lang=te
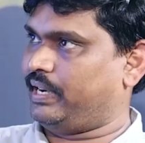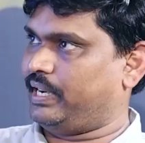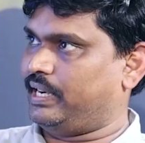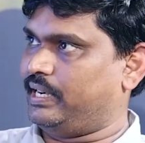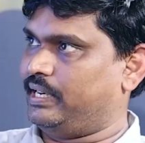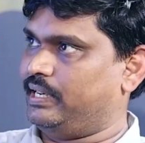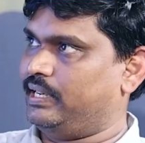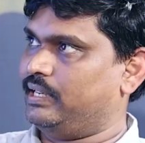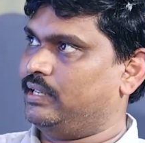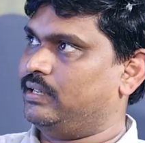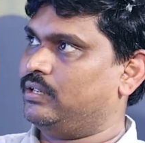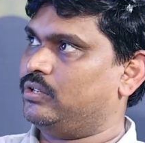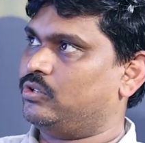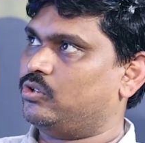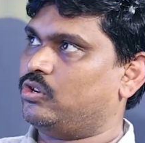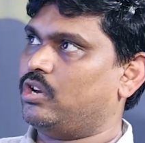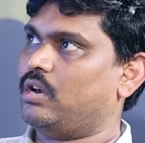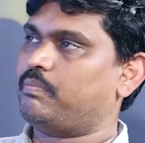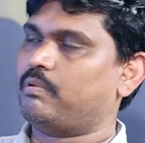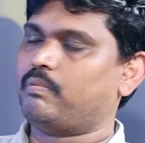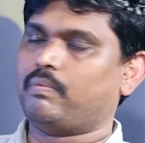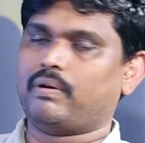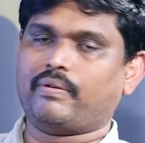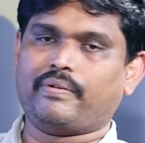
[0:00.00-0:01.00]
ఫైన్ అండి సో
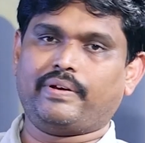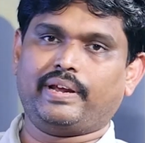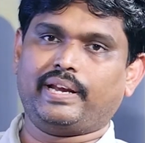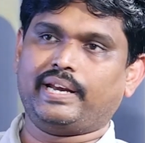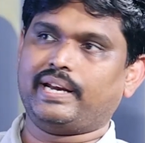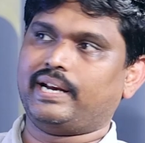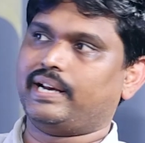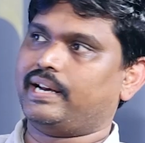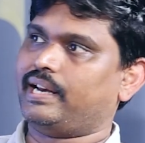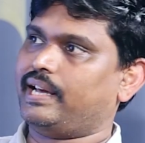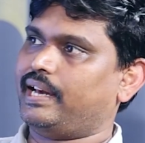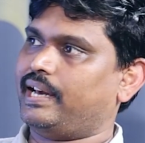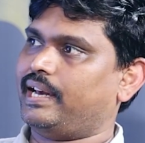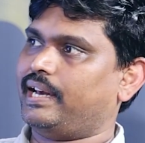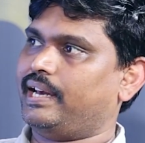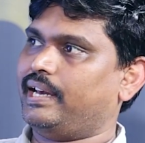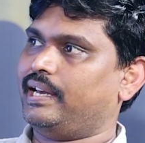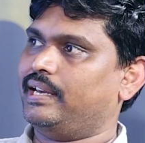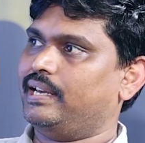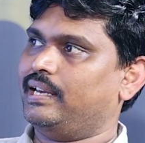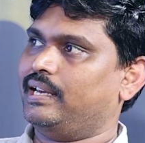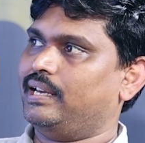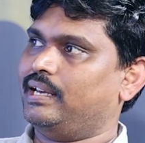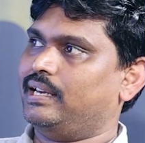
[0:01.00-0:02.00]
ఇప్పుడు మనం ఏంటంటే
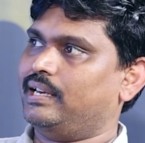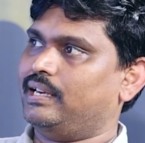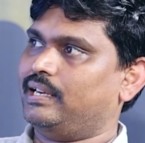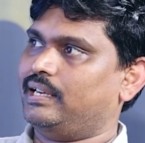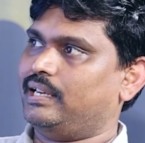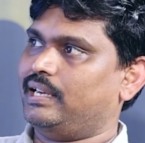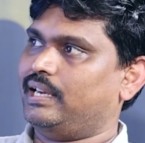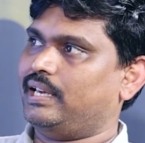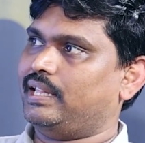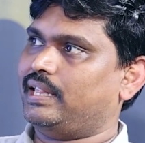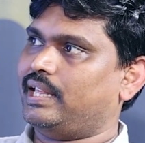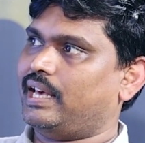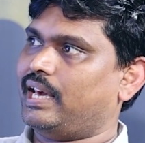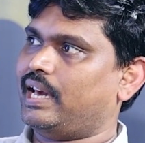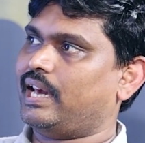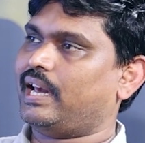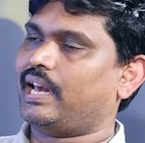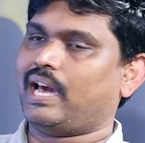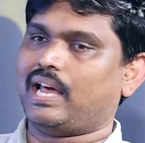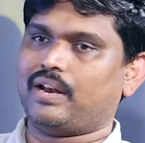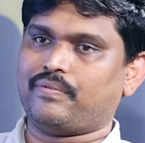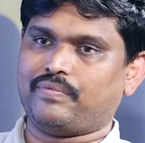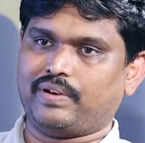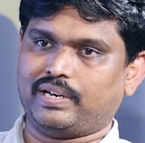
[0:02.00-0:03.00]
ఇదే
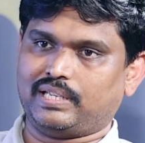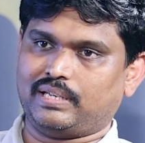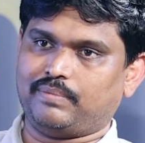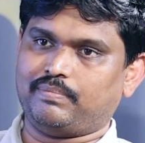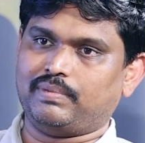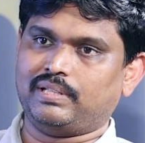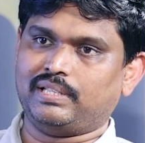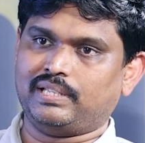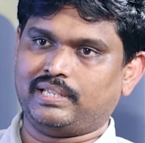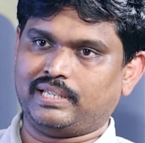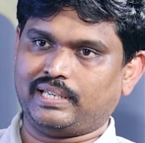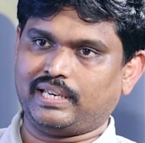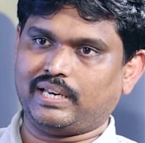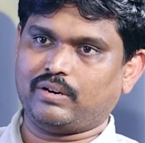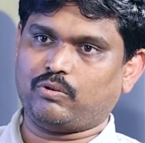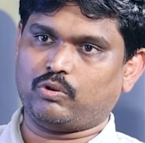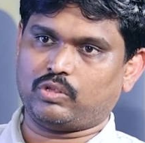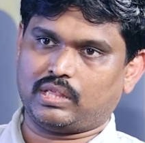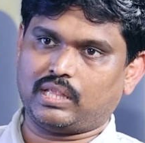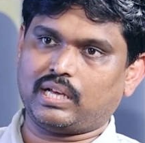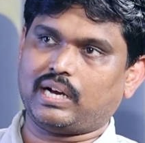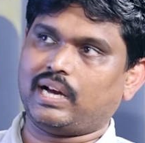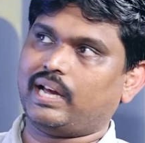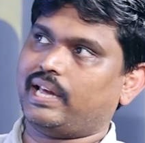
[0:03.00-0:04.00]
క్యాన్వాకి సంబంధించి
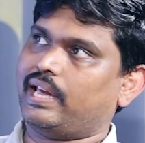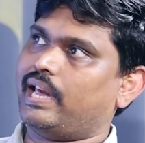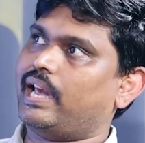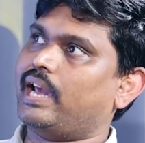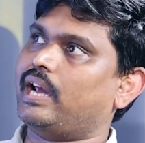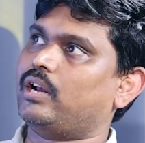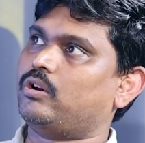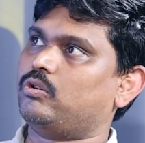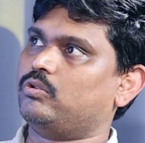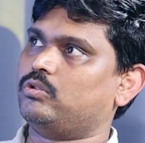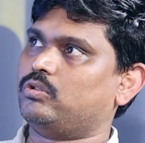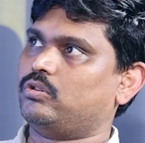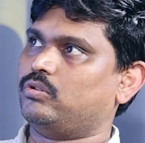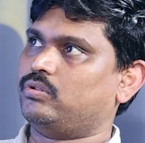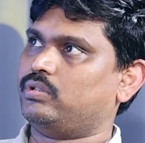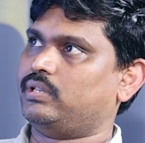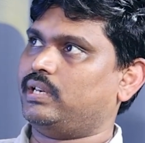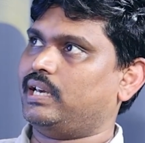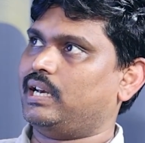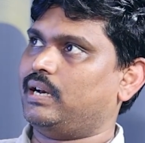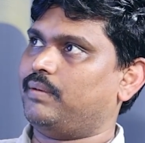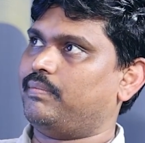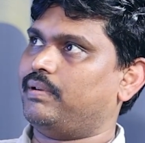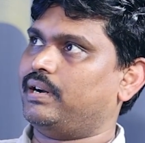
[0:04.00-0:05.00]
కొత్తగా ఏ టూల్స్
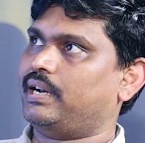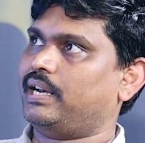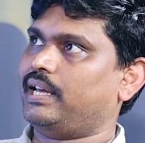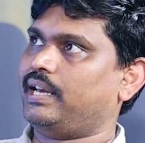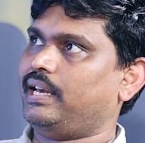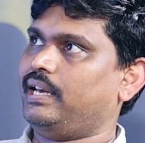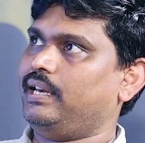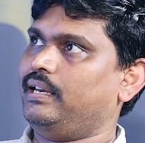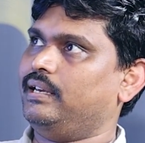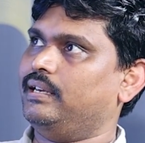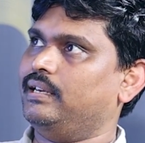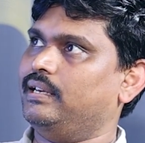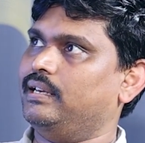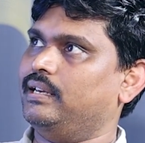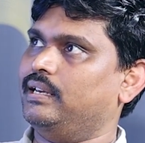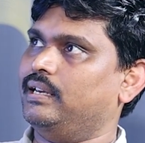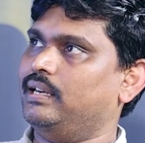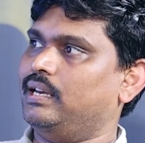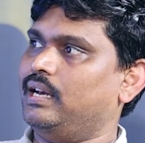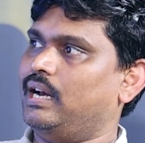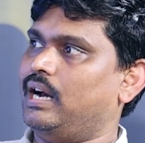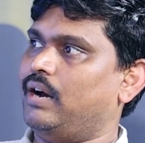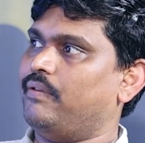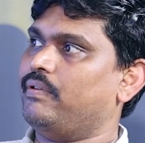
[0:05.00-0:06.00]
వచ్చినాయి కాబట్టి
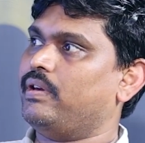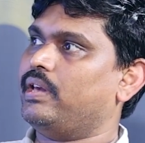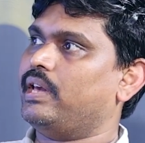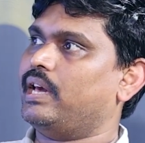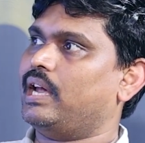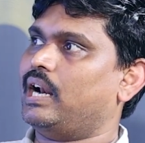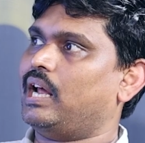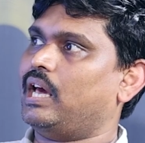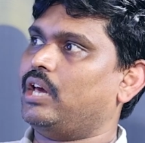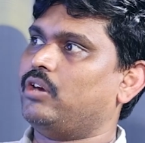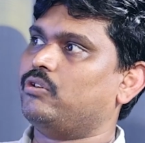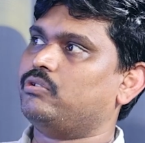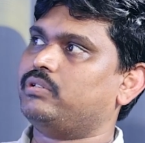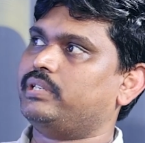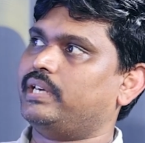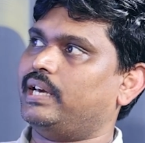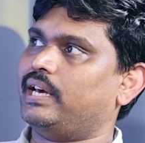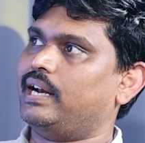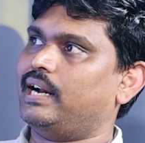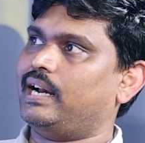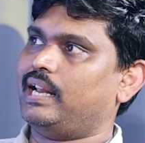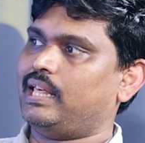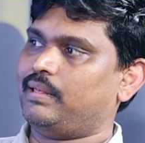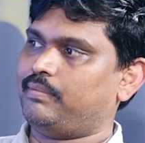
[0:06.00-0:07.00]
అవి ఎలా యూజ్
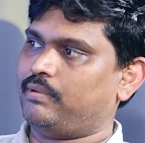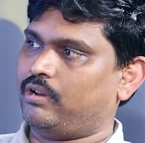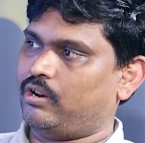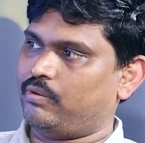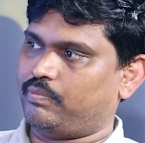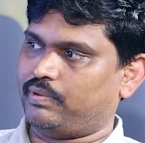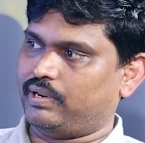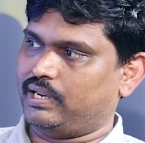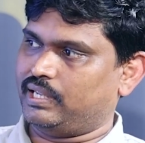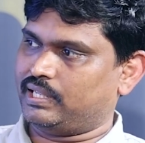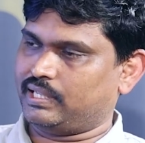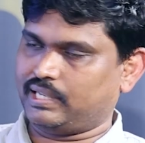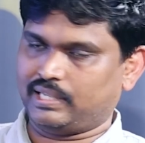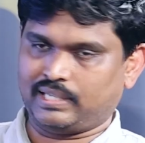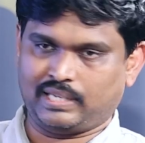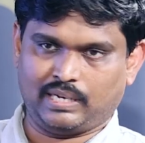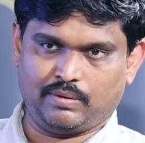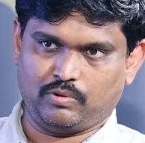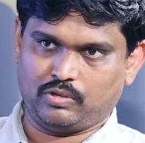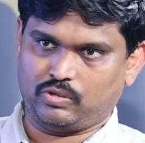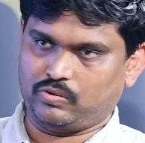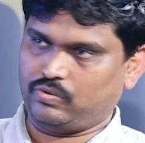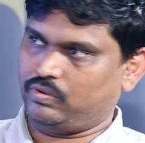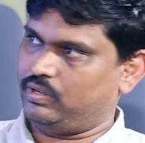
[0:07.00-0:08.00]
చేయాలనేది మనం ఇప్పుడు డిస్కస్
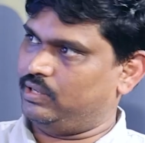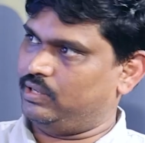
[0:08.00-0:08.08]
చేయబోతూ